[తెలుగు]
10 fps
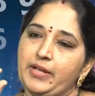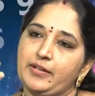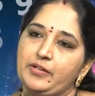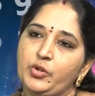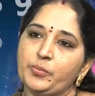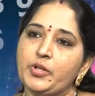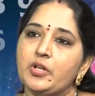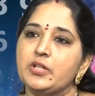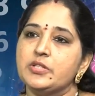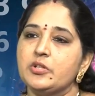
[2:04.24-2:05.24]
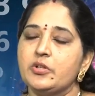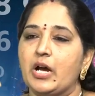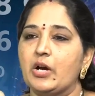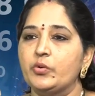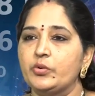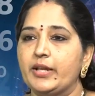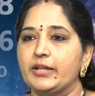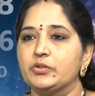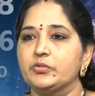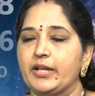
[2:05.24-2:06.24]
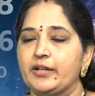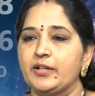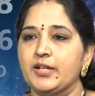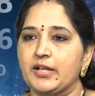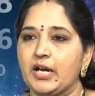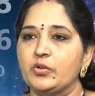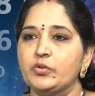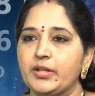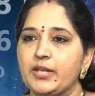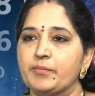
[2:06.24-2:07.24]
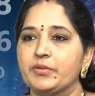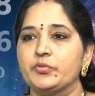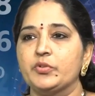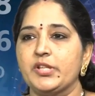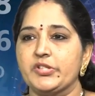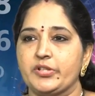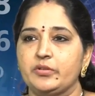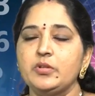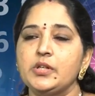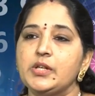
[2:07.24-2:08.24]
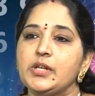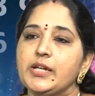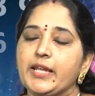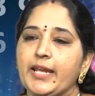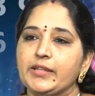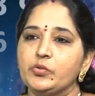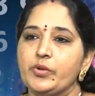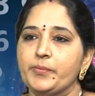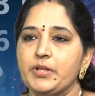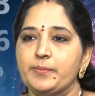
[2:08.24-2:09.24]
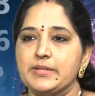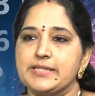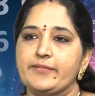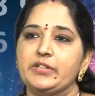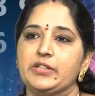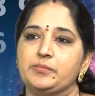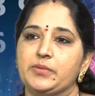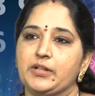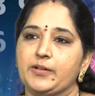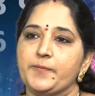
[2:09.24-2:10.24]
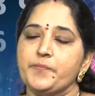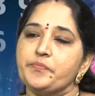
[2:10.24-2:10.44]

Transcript: ఈ న్యూమరాలజీలో రాహు కేతు అంటే రాహుకి నెంబర్ ఫోర్ ఇచ్చారు కేతు ఏమో నెంబర్ సెవెన్ అనమాట